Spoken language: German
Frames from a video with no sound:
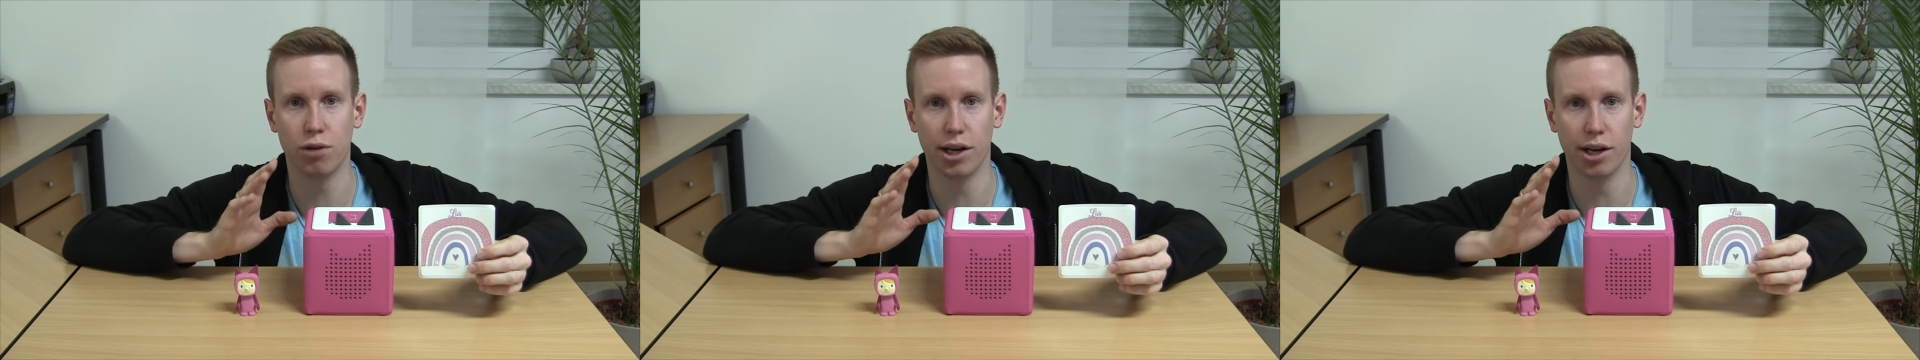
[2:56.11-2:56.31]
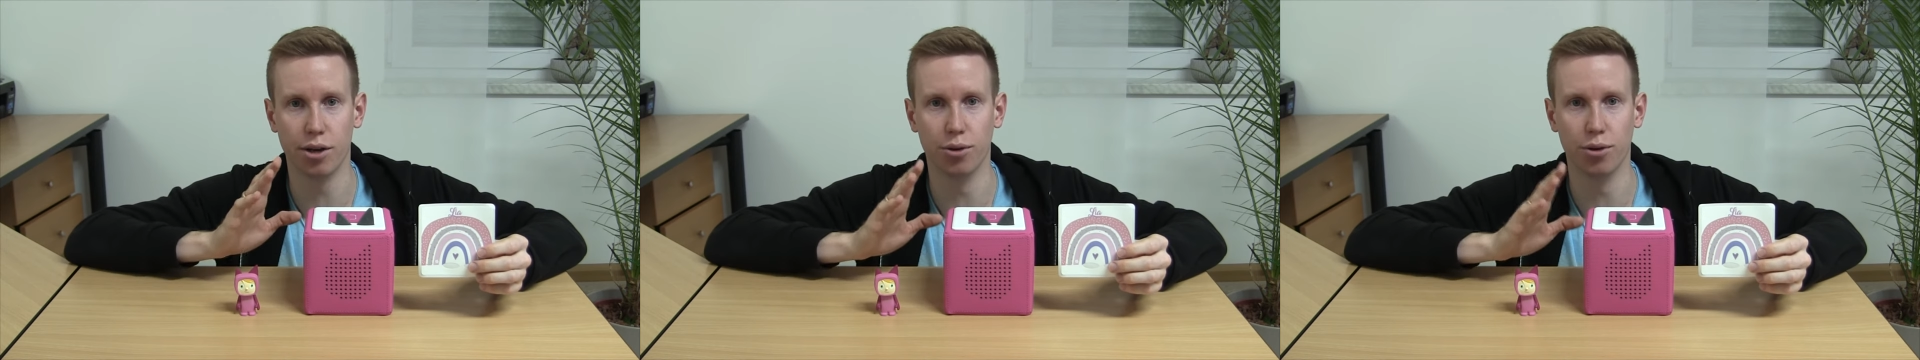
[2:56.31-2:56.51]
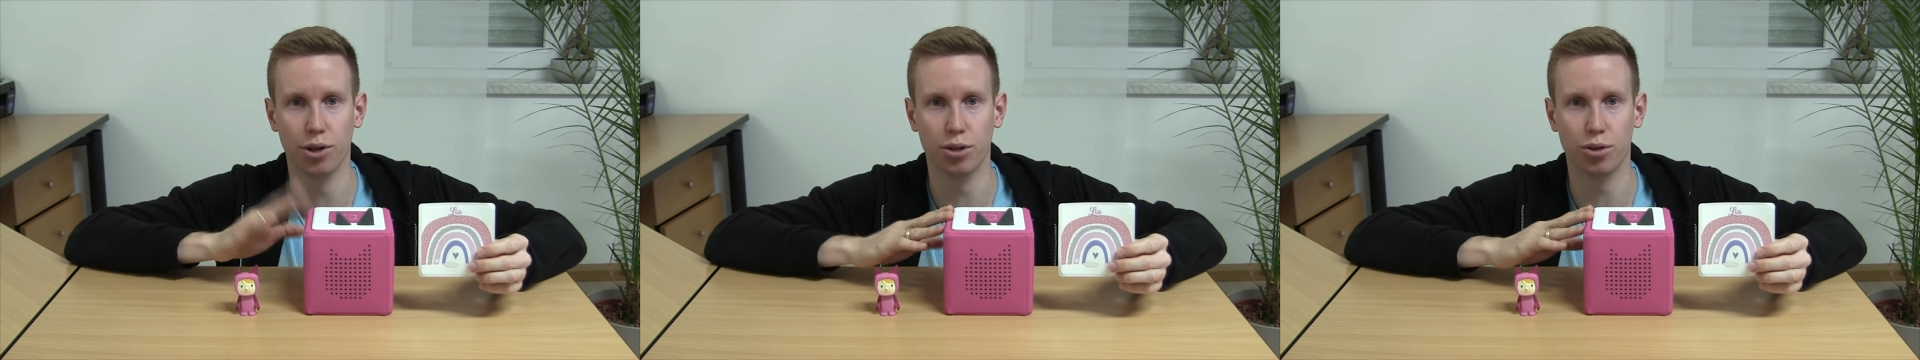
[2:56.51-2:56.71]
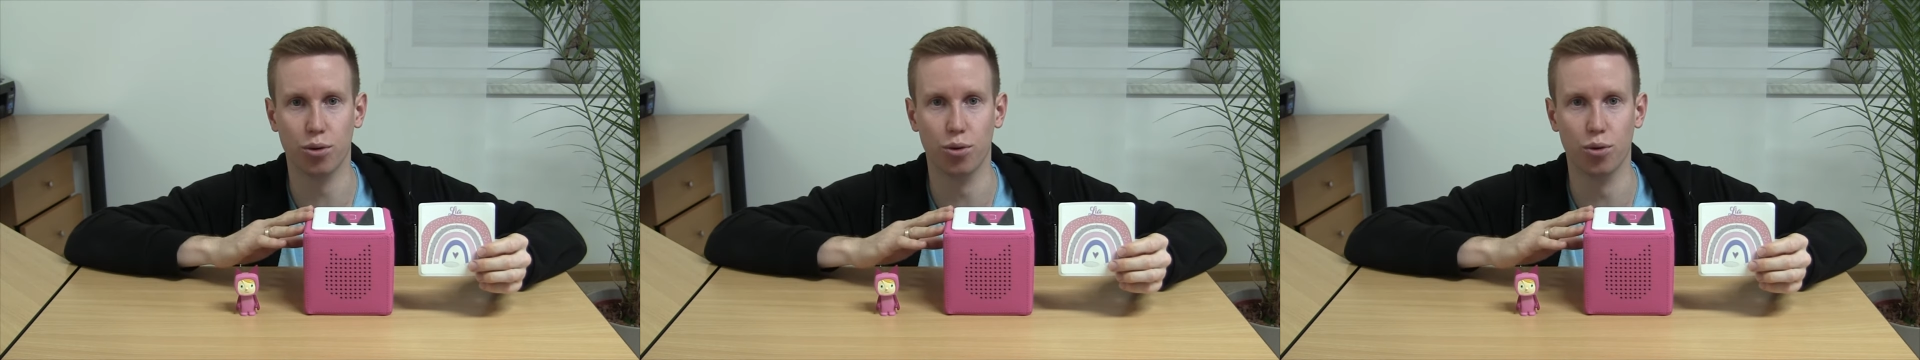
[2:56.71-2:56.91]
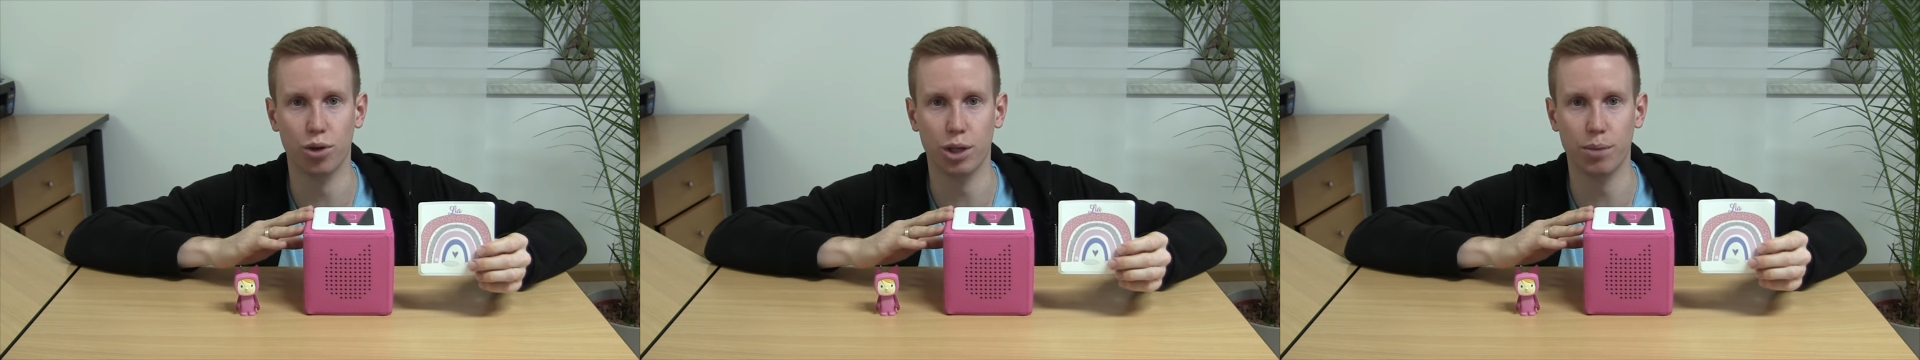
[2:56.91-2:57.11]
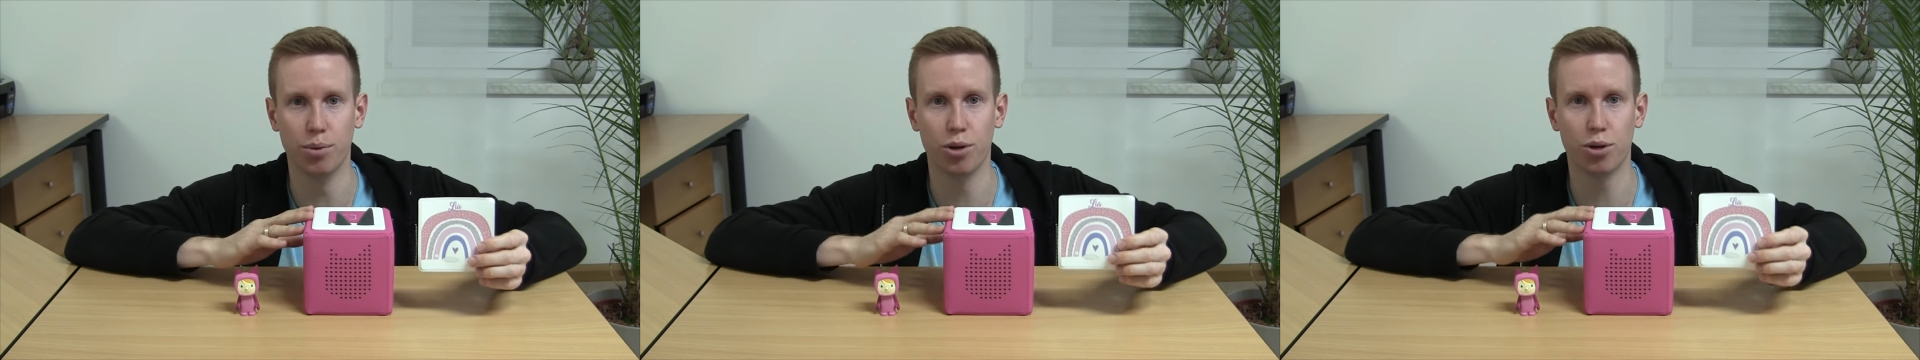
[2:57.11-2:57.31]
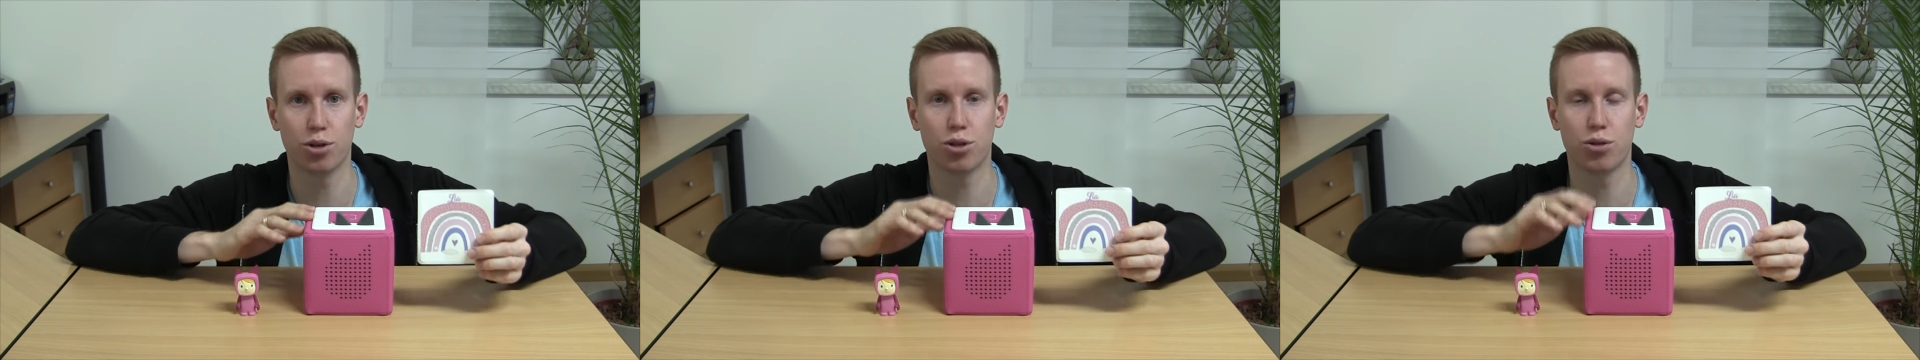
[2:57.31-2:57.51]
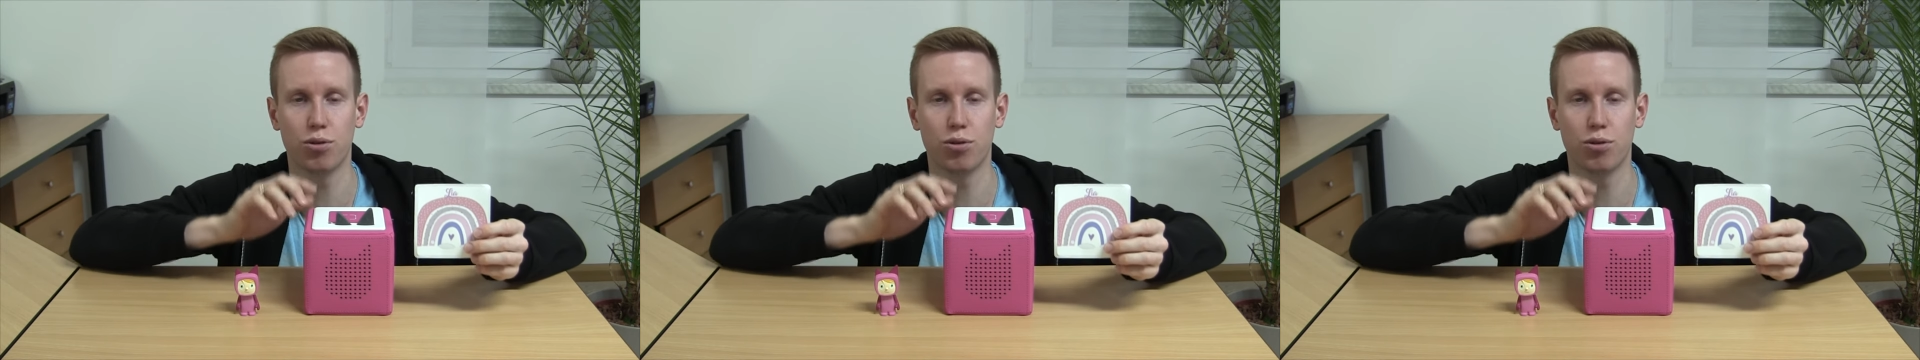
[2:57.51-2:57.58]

eine neue Tony-Box,